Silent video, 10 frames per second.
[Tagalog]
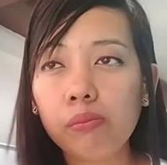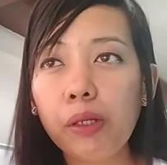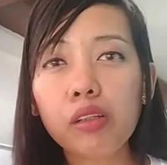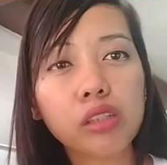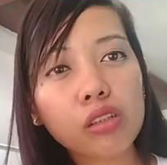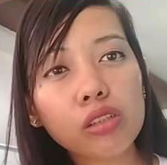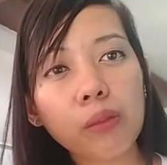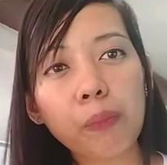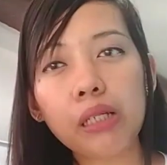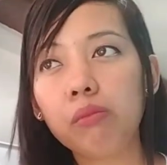Pero dito
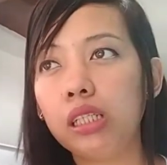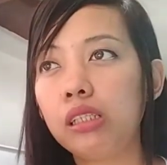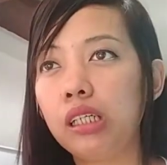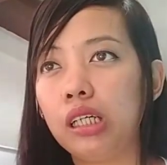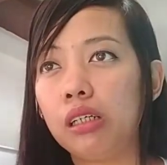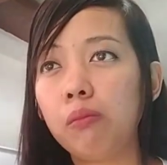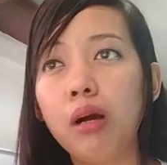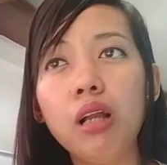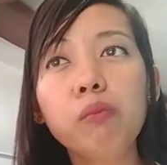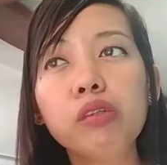sa pigment ink,
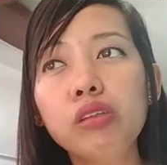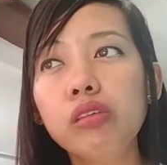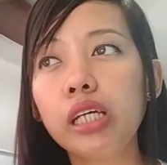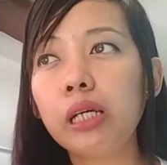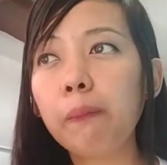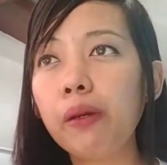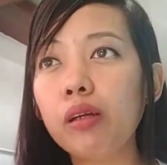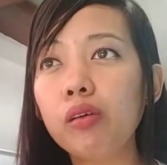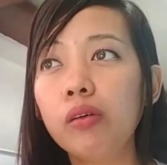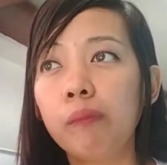mahal po yung ink,
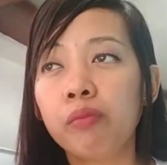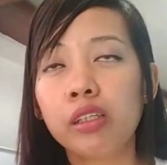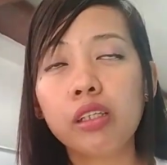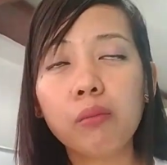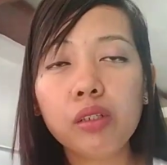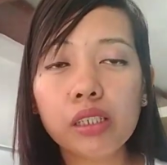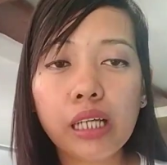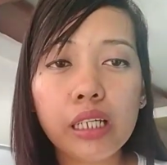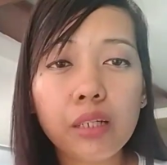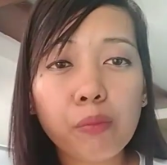pero yun na naman
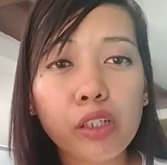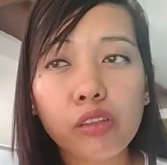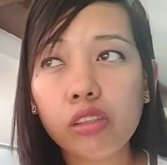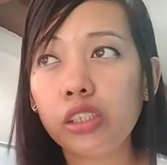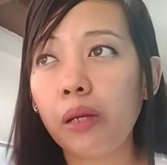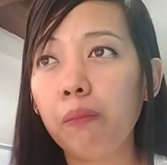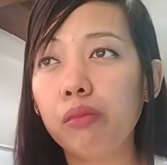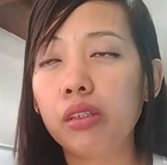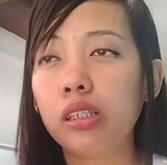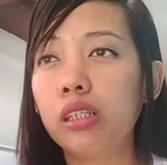nagdaan na po yung
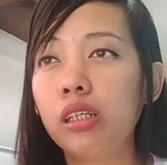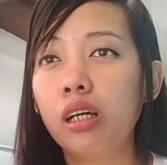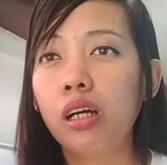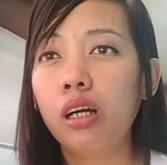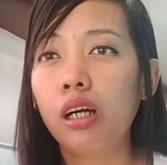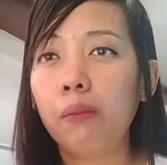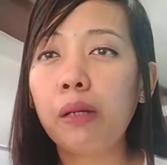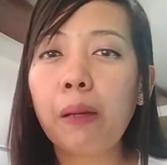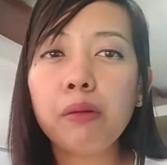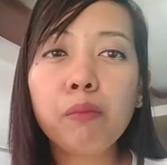December. Uh,
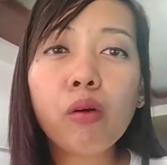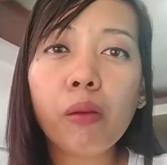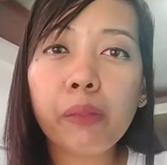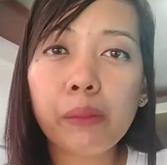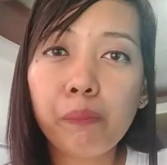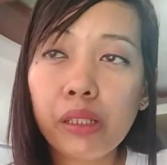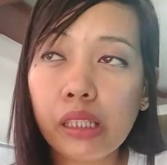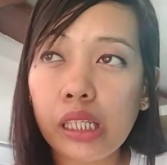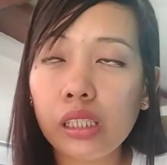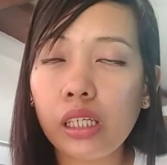marami po kaming
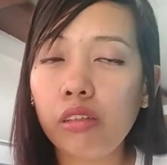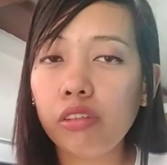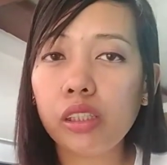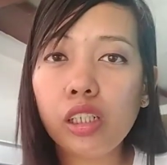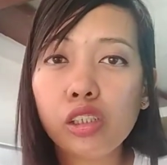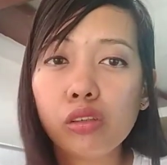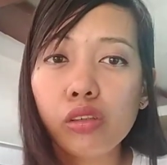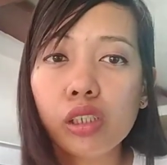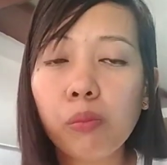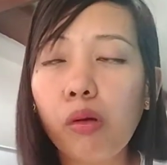pinrint na
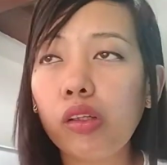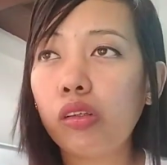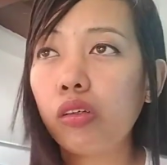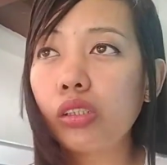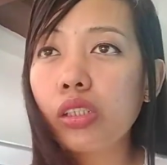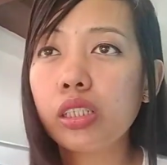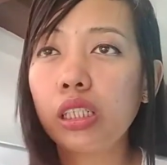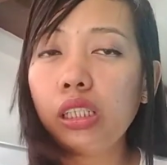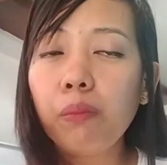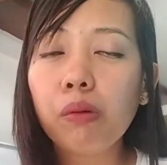invitations, photos.
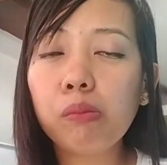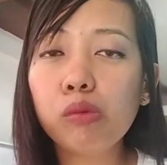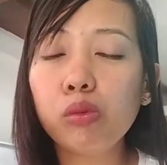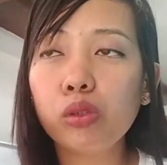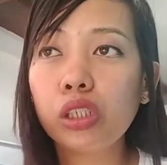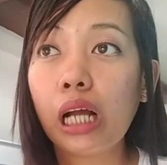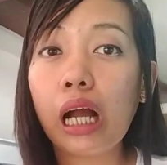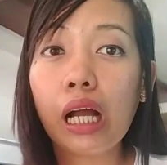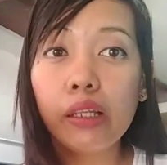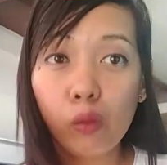Hindi pa po
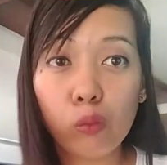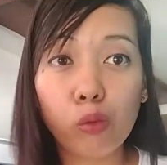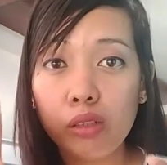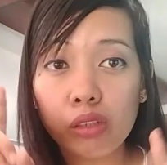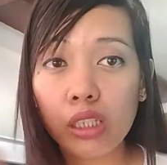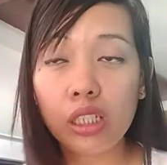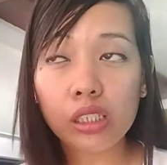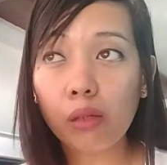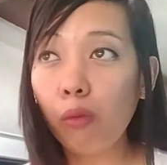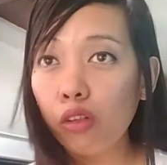siya naubos. Kaya
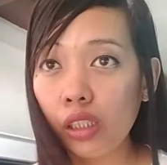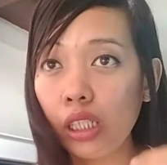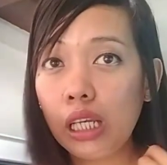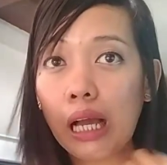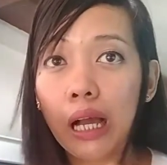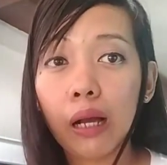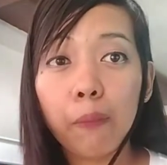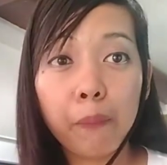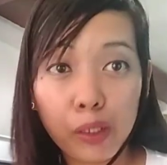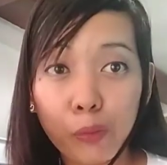isang bote nila,
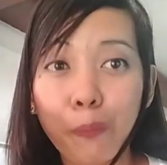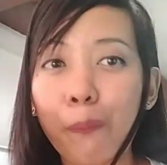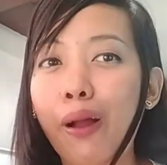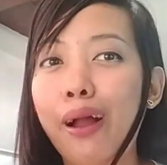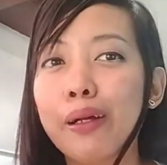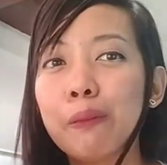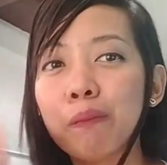meron pa.